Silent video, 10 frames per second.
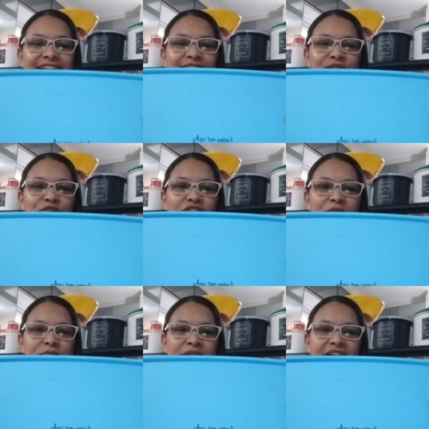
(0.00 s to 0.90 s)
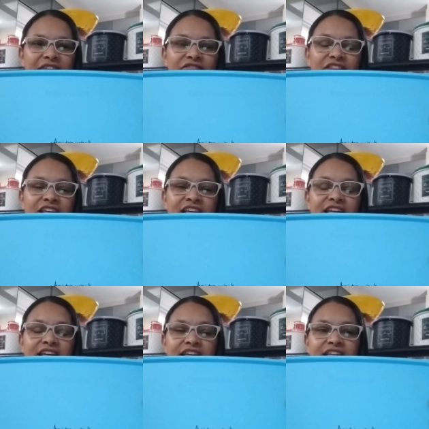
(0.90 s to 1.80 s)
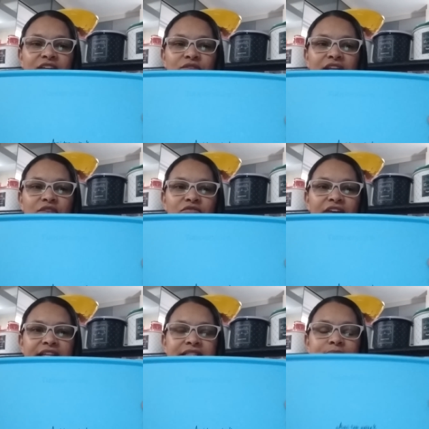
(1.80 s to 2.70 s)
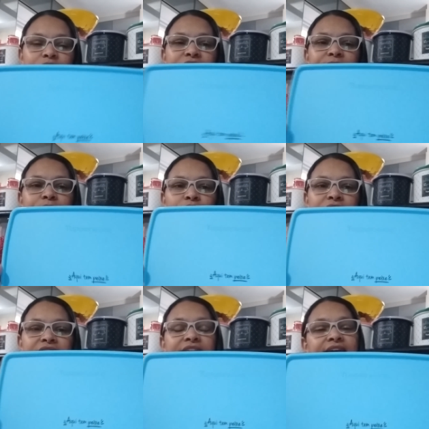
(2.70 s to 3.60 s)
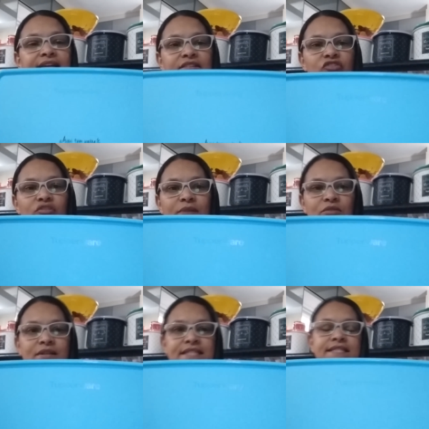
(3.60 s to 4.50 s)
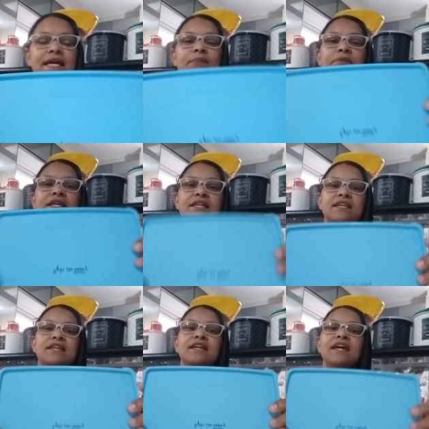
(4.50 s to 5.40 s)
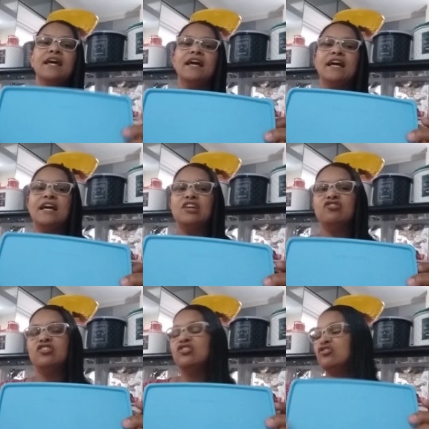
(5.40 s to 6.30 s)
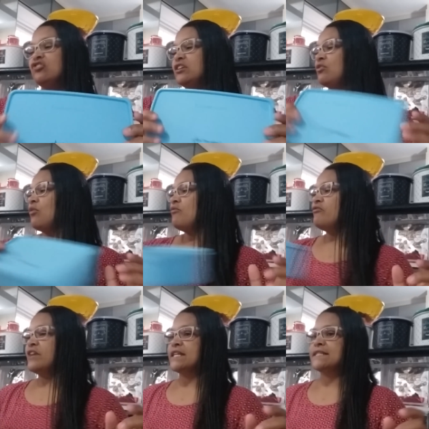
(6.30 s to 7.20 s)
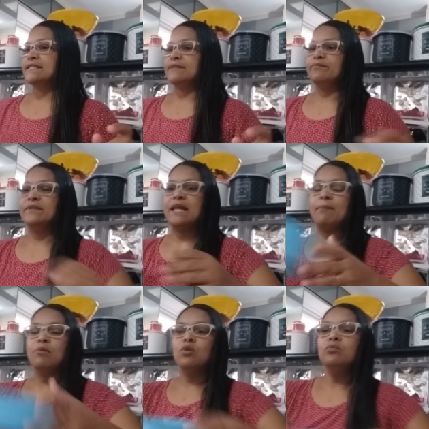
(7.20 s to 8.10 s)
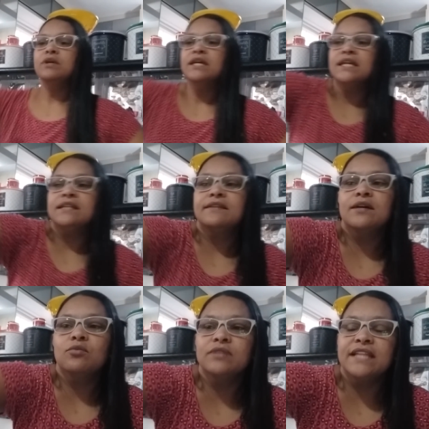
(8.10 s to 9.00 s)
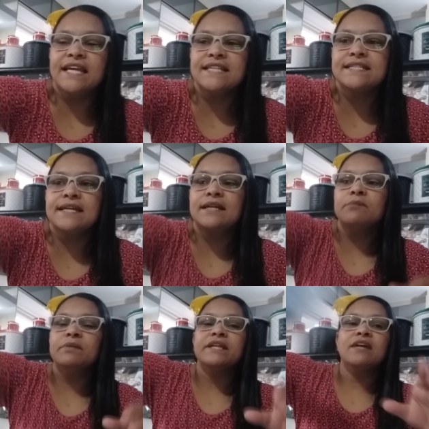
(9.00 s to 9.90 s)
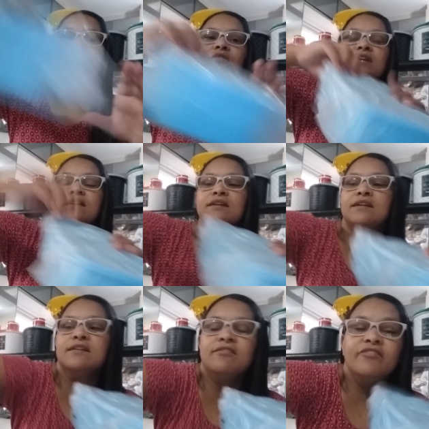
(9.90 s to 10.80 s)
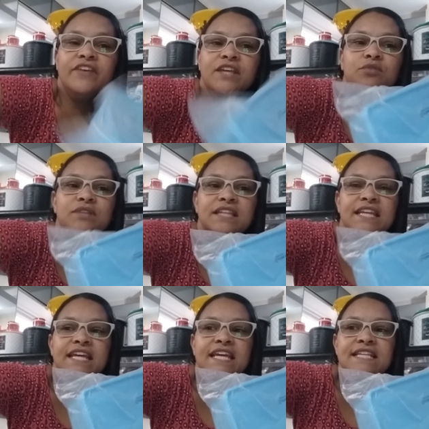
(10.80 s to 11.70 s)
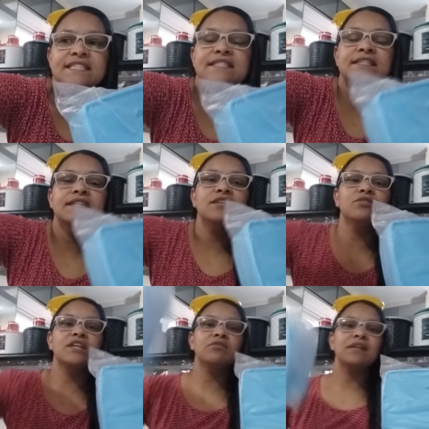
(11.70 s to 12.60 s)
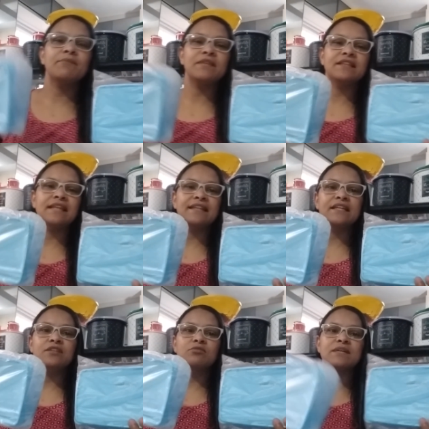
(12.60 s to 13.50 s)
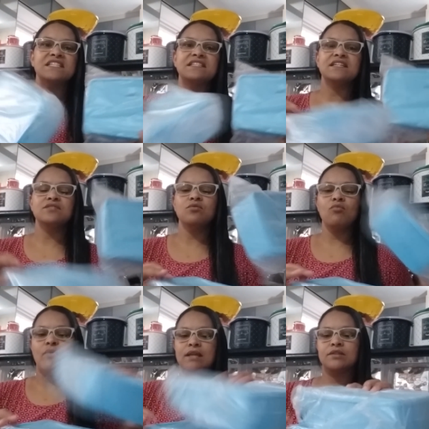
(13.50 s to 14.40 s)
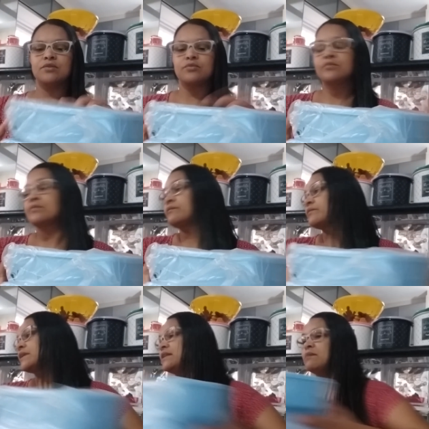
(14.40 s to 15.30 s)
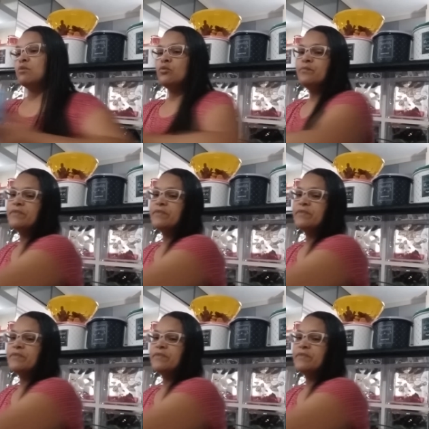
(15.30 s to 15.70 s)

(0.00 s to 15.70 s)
Então eu já me precavi e eu tenho várias a pronta entrega, é só chamar no WhatsApp que a gente conversa tá bom? Então, nessa campanha agora, veio três e eu tenho lá, lá dentro mais três quatro, tá bom?